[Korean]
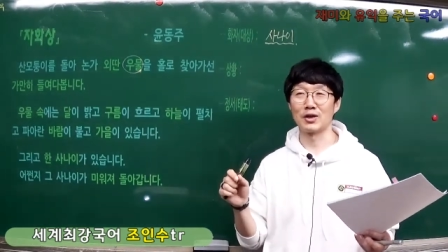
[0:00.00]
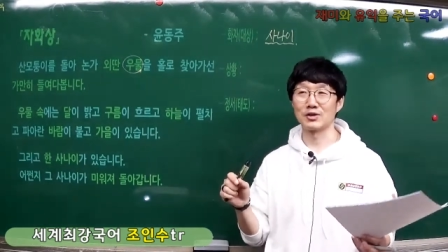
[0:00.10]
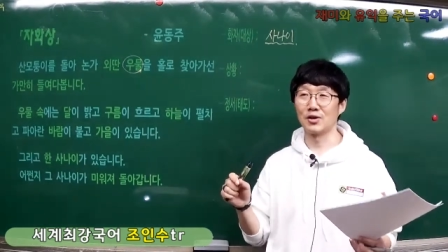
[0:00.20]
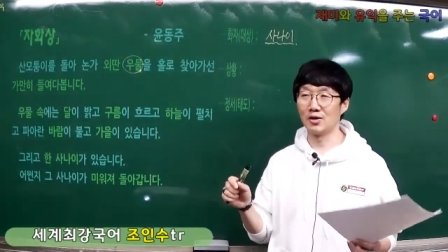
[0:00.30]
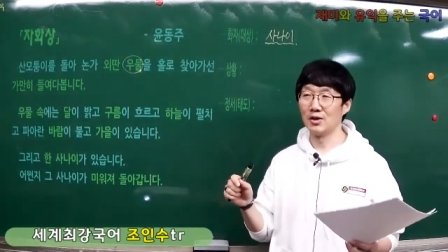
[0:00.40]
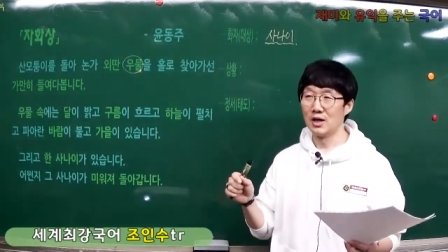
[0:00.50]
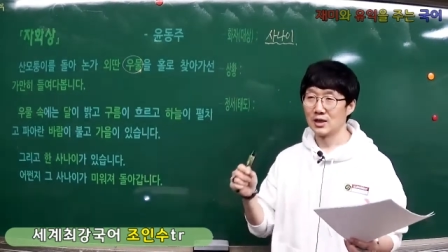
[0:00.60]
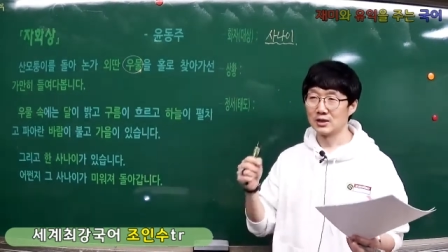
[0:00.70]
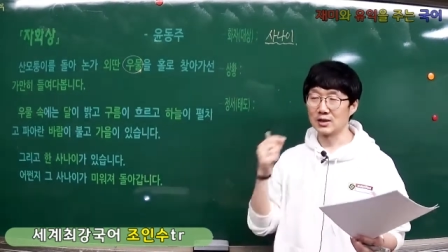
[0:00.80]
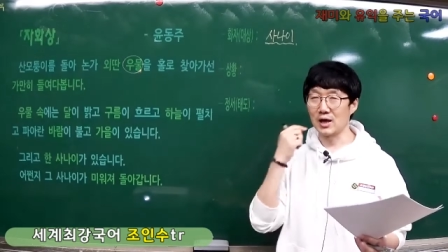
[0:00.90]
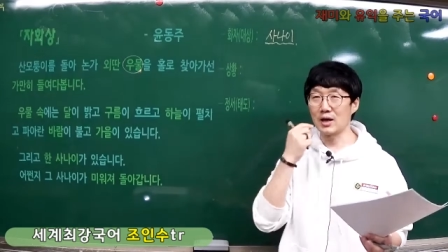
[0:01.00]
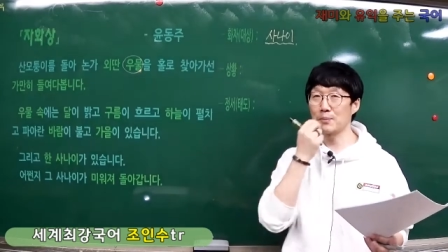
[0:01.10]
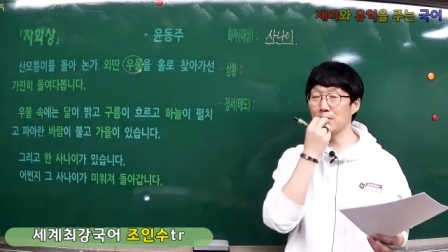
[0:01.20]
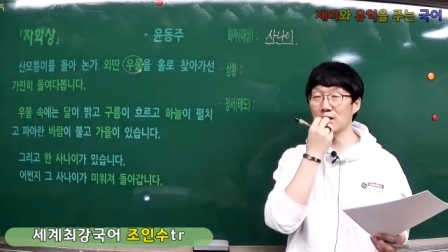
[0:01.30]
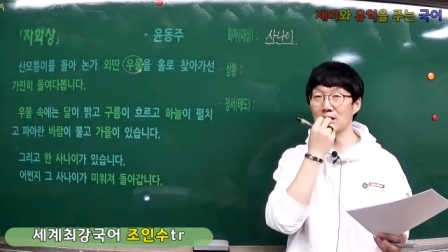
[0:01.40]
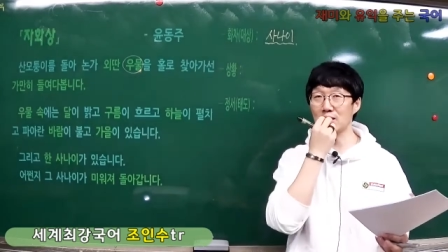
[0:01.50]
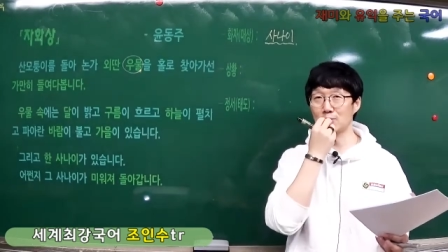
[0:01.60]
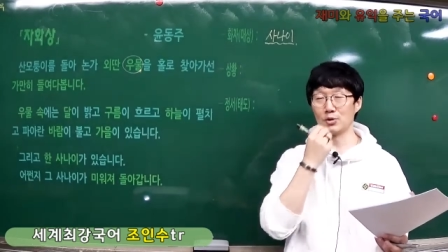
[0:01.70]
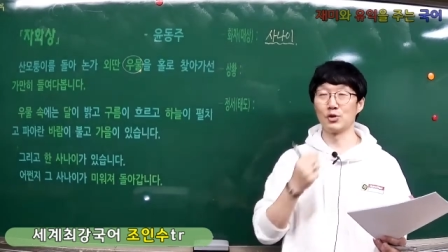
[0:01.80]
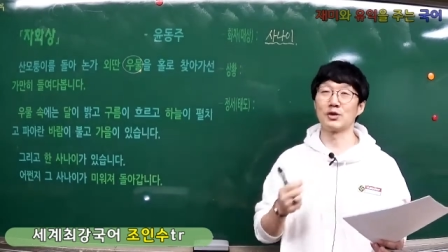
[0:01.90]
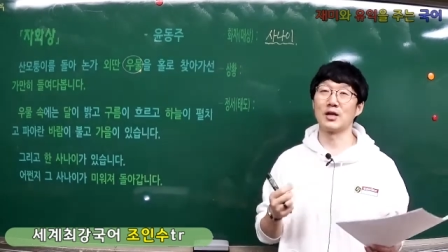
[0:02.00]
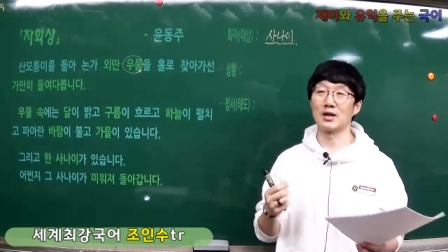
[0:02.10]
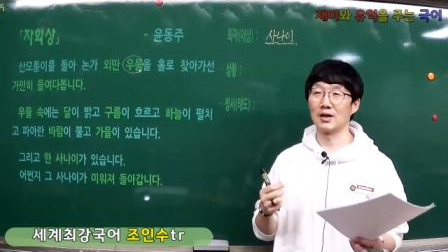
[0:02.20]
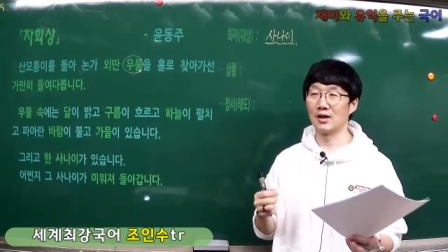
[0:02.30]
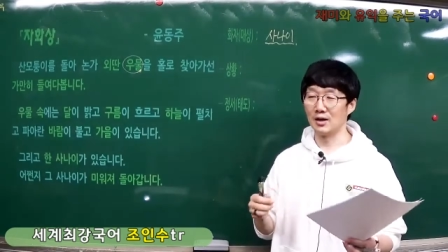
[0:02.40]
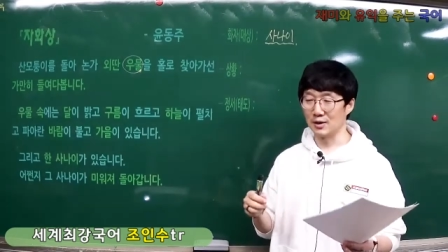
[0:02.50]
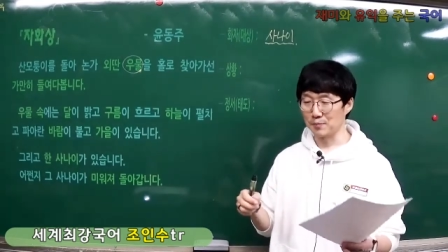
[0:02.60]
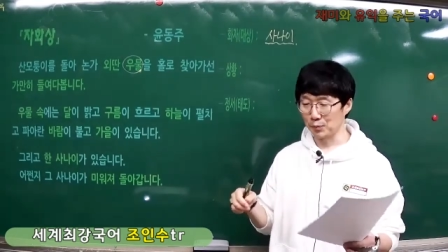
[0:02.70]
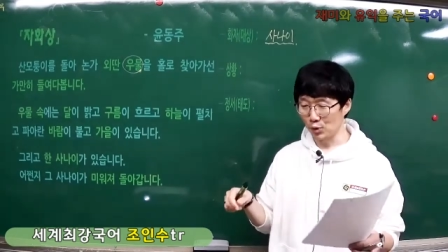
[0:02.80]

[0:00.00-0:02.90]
그래서 그 개가 뼈다귀를 물고 있다가